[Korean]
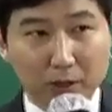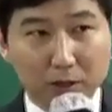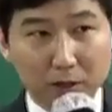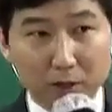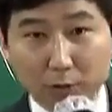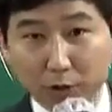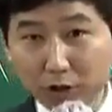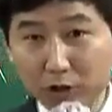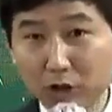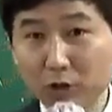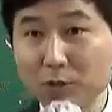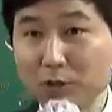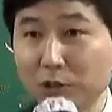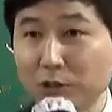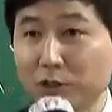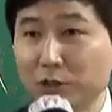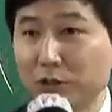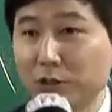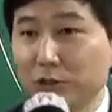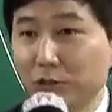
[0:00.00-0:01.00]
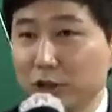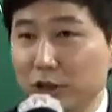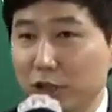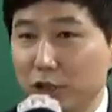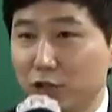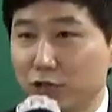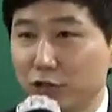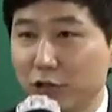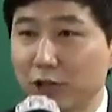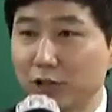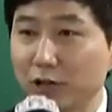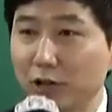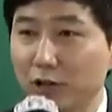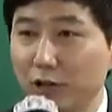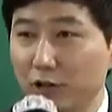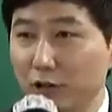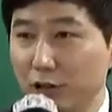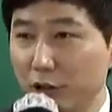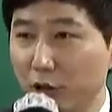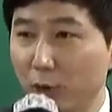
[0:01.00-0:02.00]
이번에 시험이 있었죠. 기출
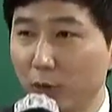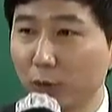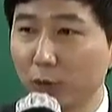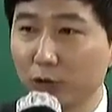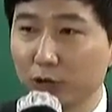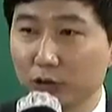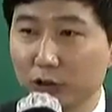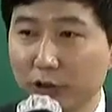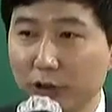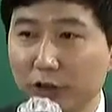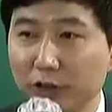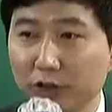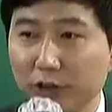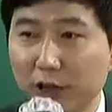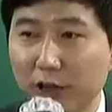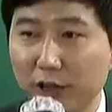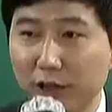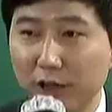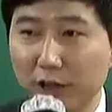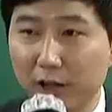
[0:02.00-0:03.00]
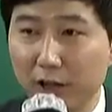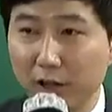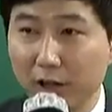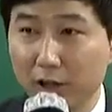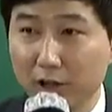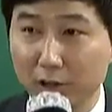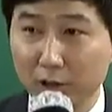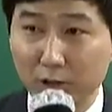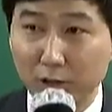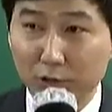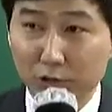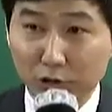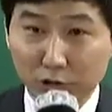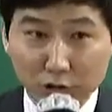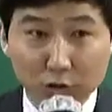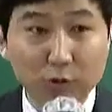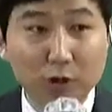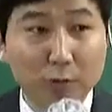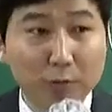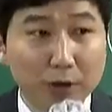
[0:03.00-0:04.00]
해설이 업로드를 했는데 그 우리
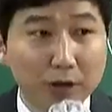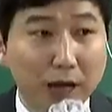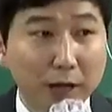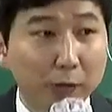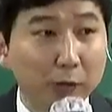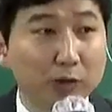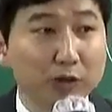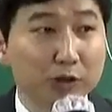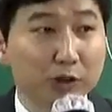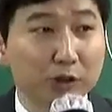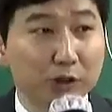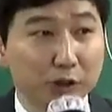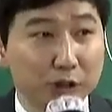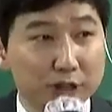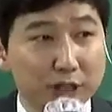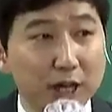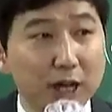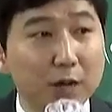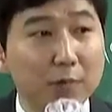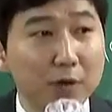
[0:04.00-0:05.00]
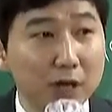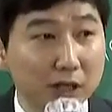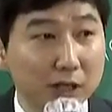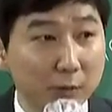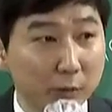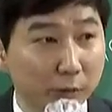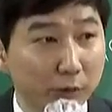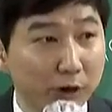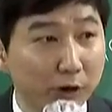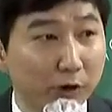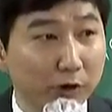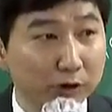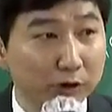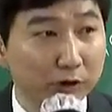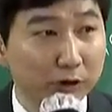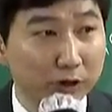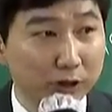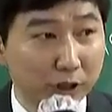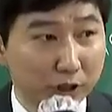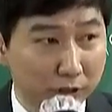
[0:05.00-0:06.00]
수험 카페에 안 올렸어요. 제 카페에다
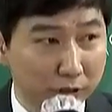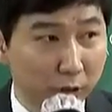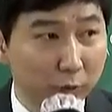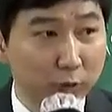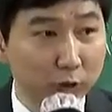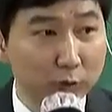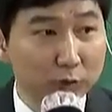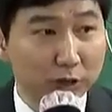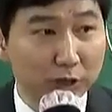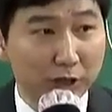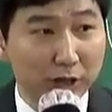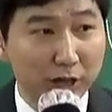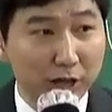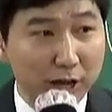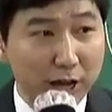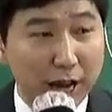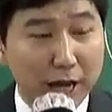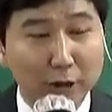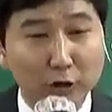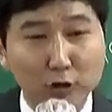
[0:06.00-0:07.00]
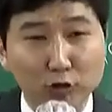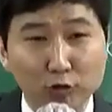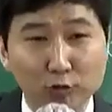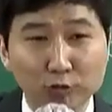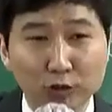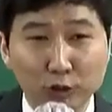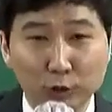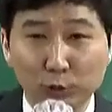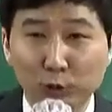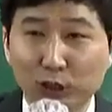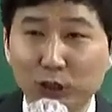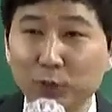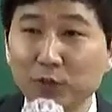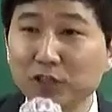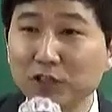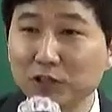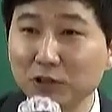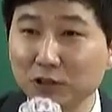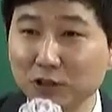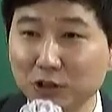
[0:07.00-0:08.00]
올려놨거든요. 이제 점점 이게 안으로 굽는 게 점점
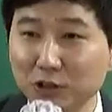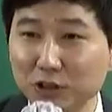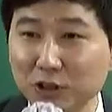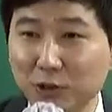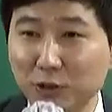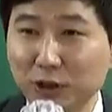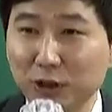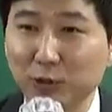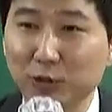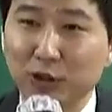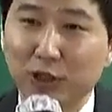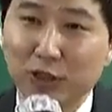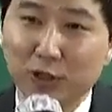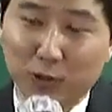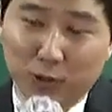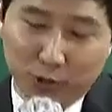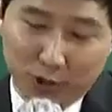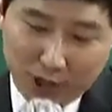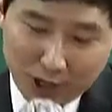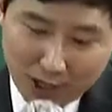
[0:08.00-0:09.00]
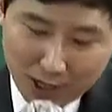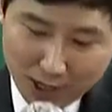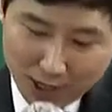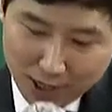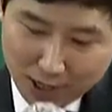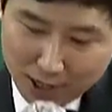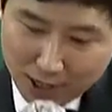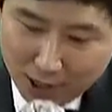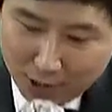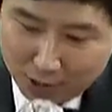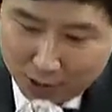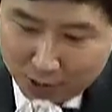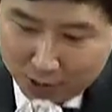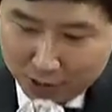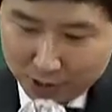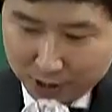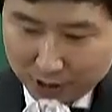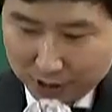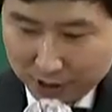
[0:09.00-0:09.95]
심해지는 거죠. 예, 그러다 보니까 이제 그렇게 하고